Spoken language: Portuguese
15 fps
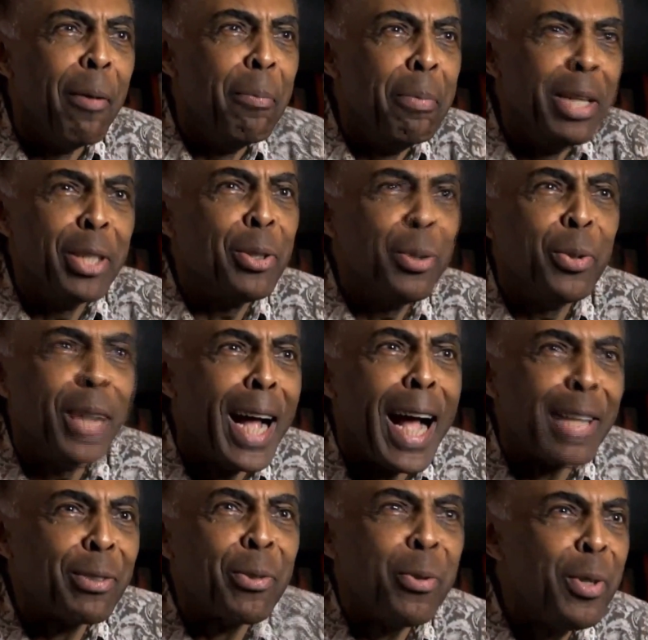
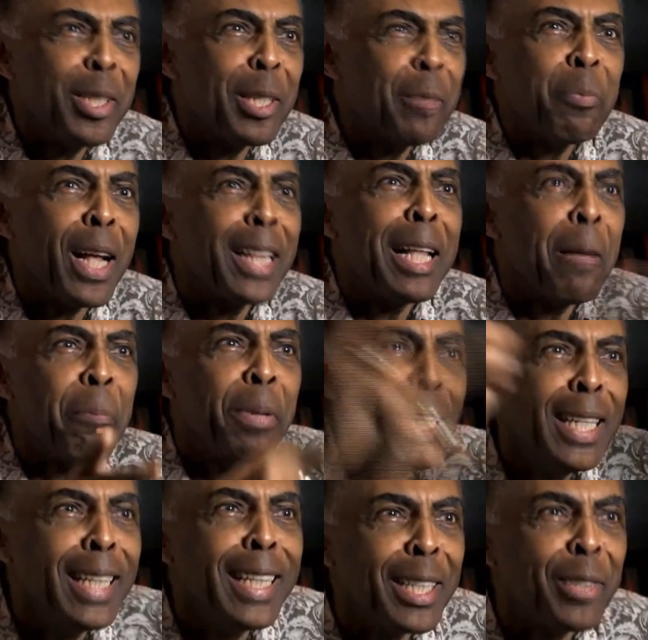misturar as coisas para dar
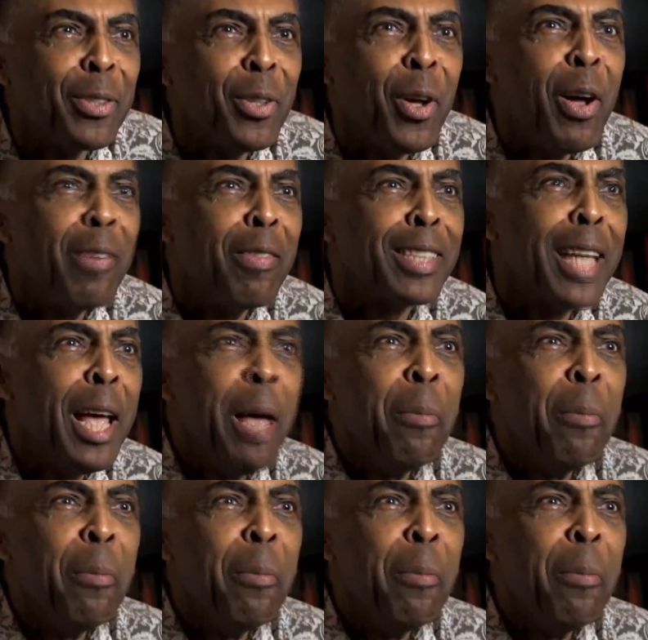plantas novas,